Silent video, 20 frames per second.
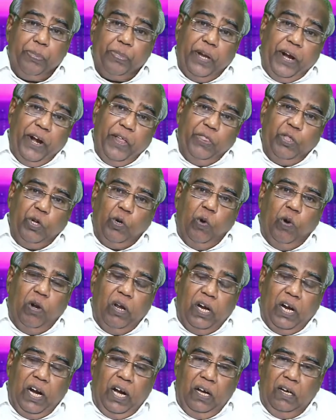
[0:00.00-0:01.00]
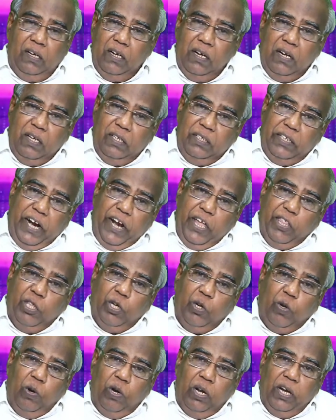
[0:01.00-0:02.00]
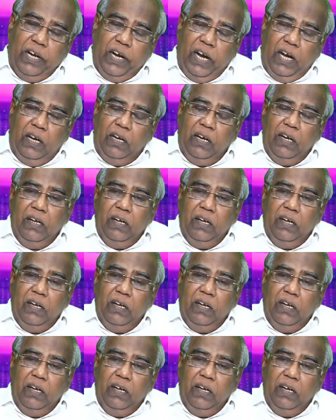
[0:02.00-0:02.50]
நடந்து கொள்ளுங்கள் நடந்து கொள்ளுங்கள்